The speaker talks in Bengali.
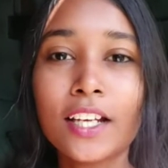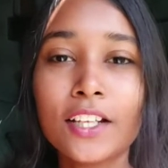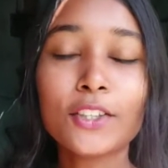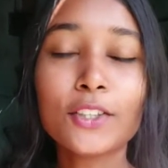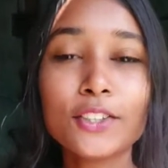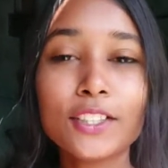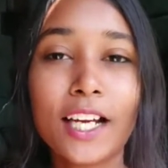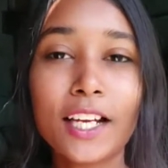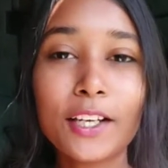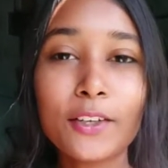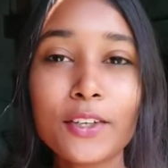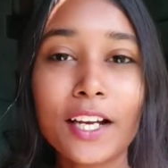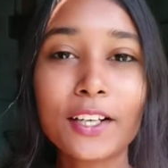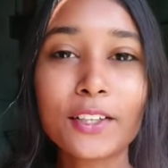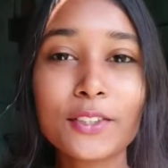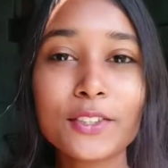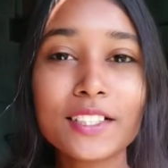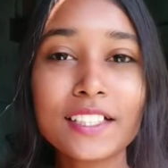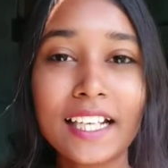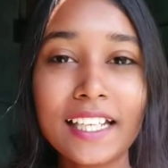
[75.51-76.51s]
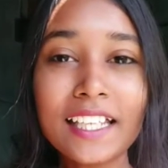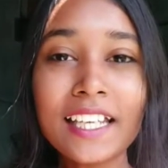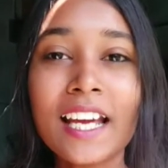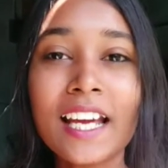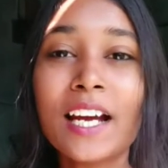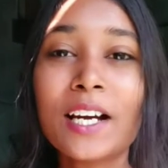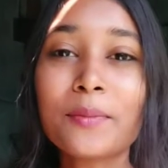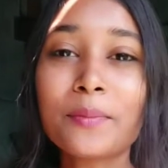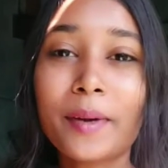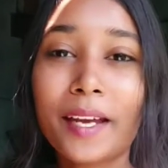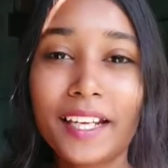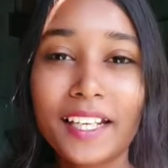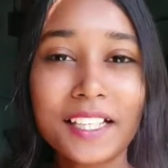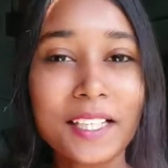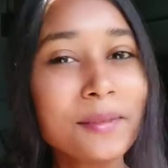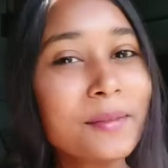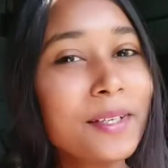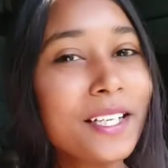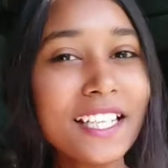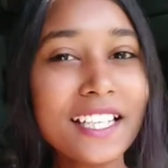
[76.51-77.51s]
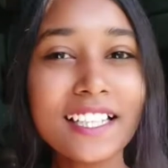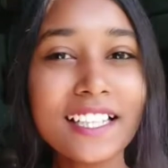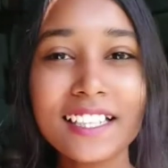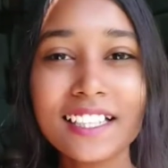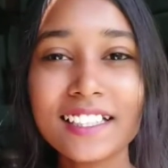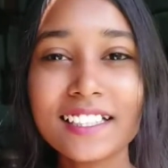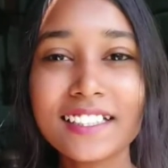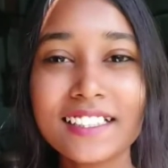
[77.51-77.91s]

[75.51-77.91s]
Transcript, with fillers: তো যাই হোক এখন যাই ম্যাগিটা বানিয়ে নিই